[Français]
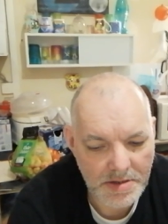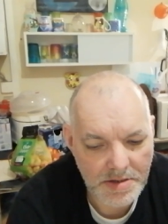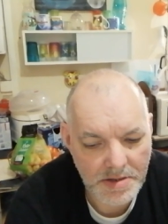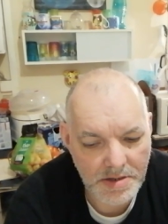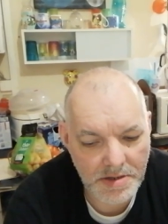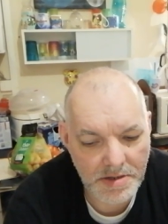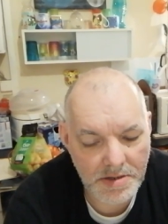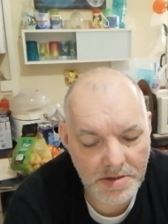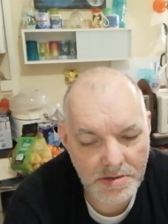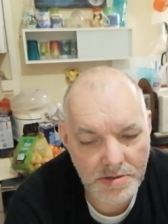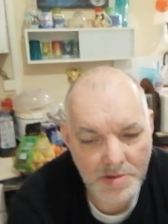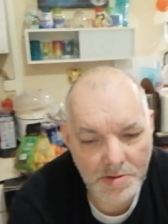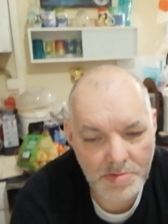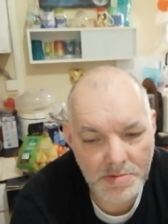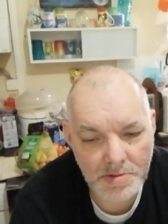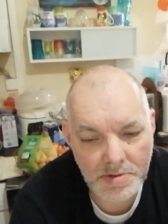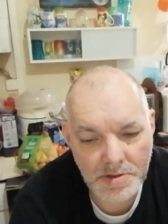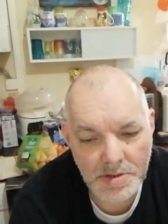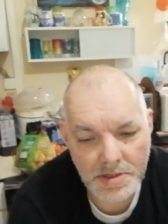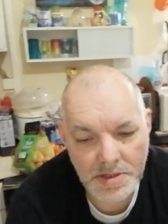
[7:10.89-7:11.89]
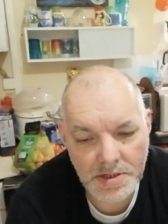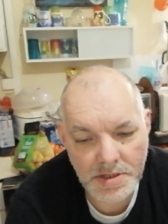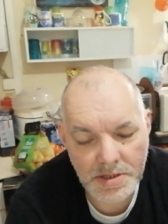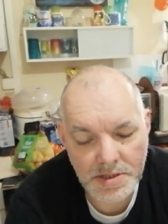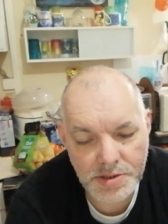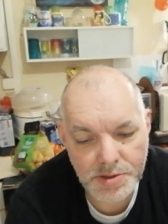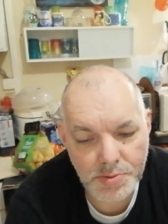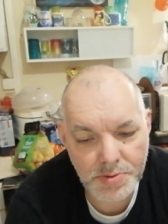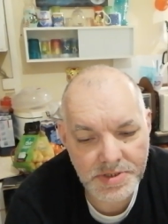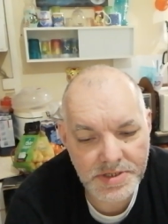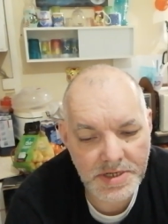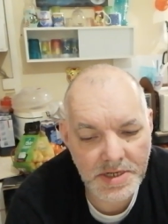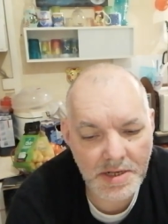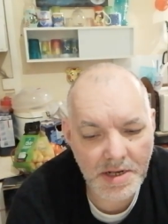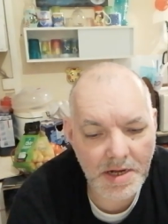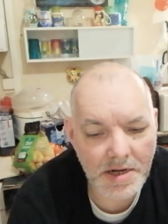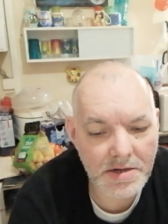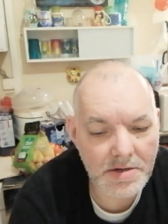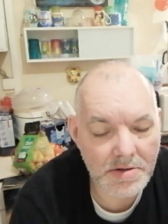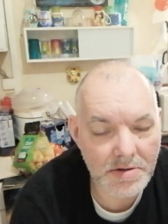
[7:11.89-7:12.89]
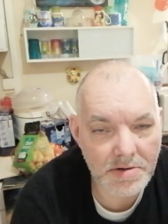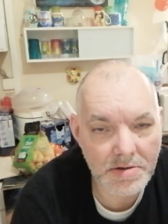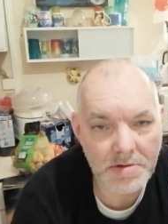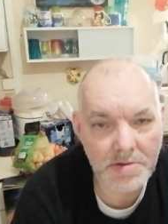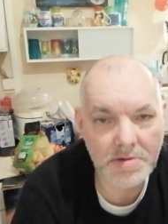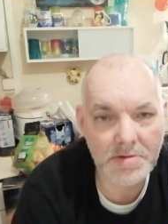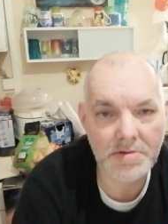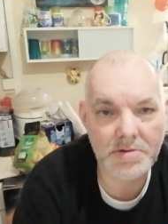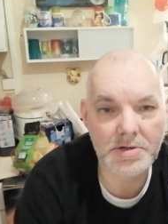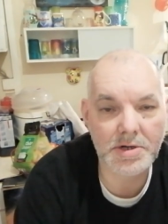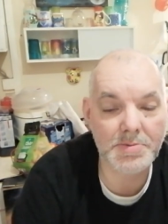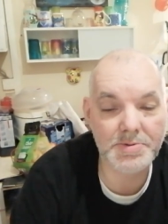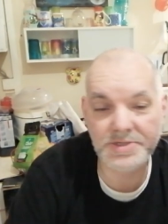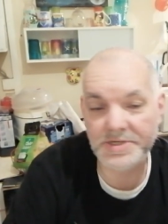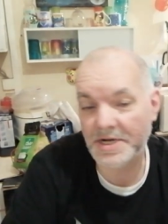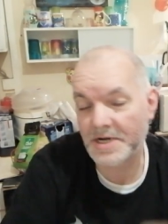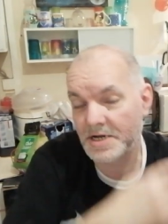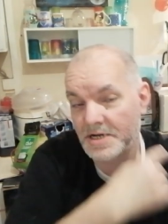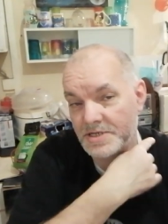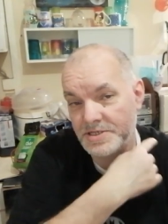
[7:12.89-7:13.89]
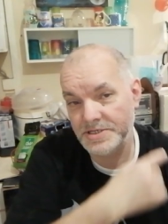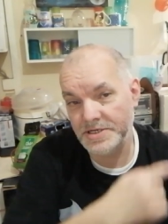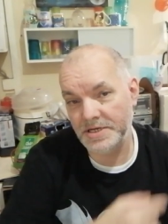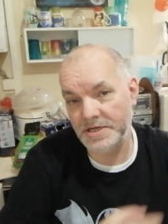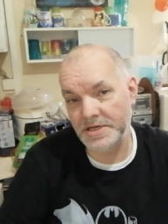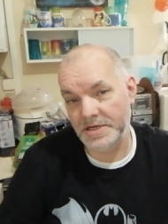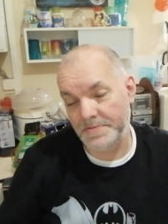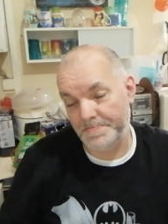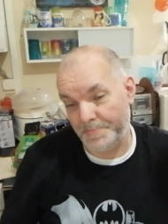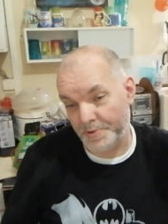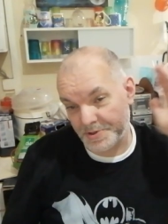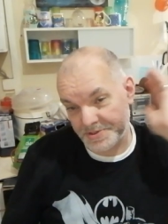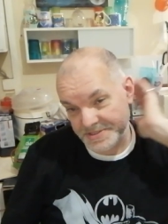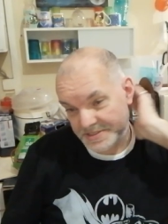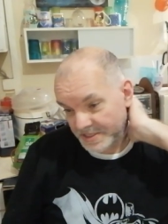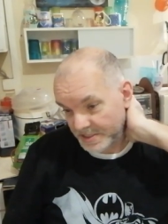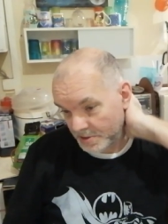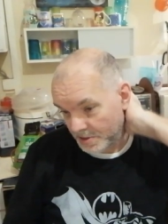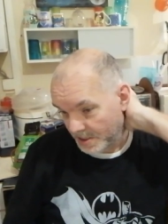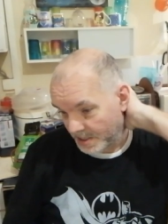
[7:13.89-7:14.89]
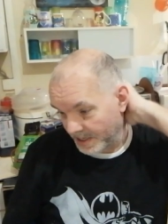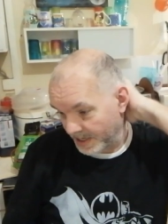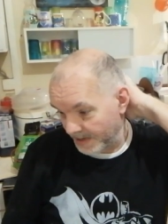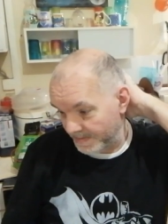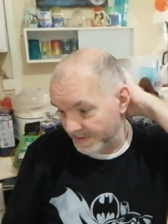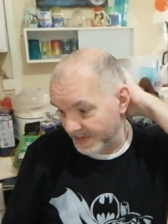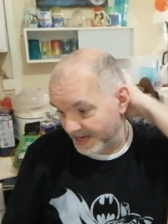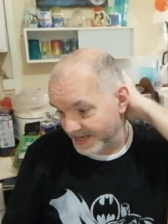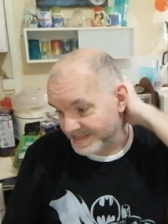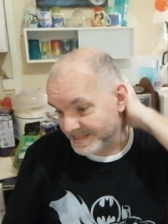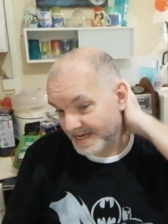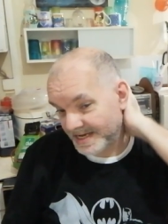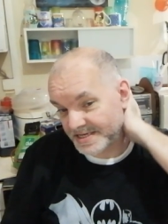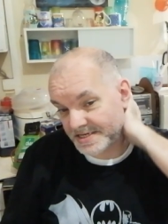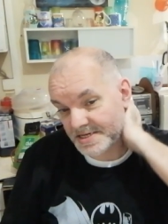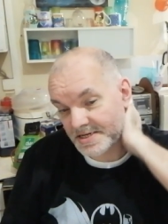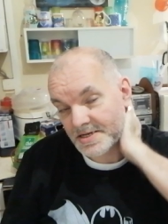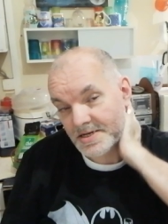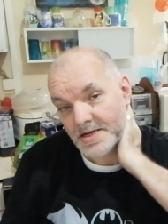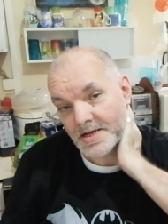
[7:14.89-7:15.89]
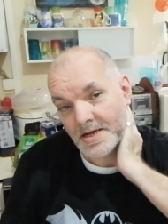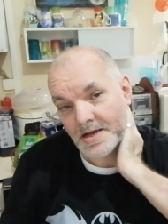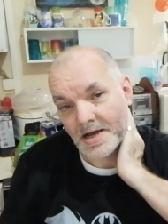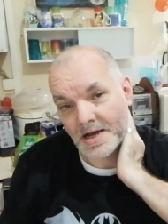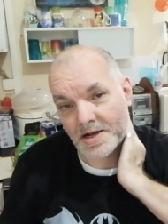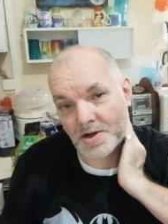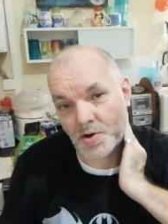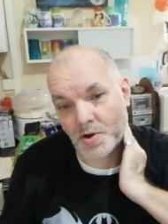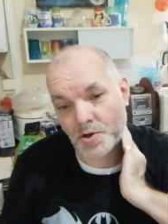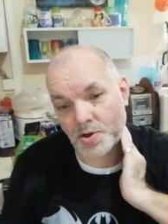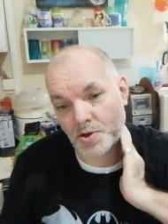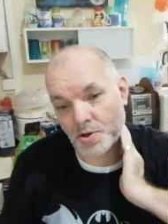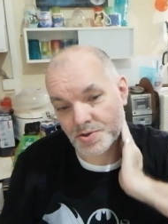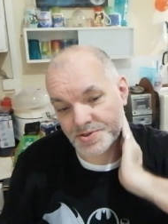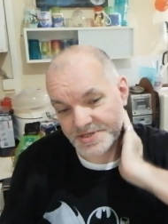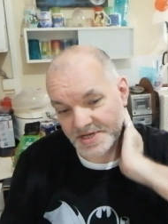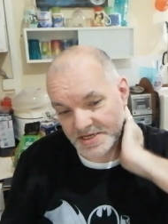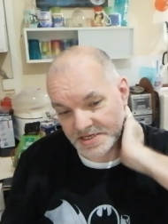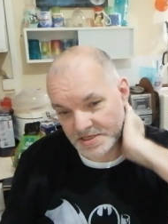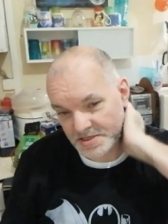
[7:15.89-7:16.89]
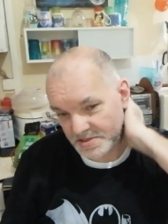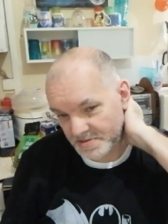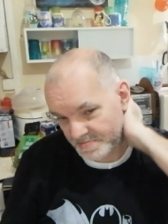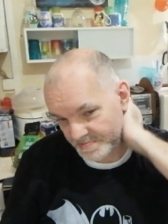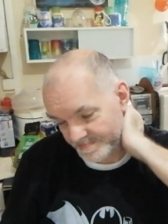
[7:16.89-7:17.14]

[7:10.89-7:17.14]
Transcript: Et non, ce week-end là, comme j'ai pensé à ramener un sac, un grand grand sac,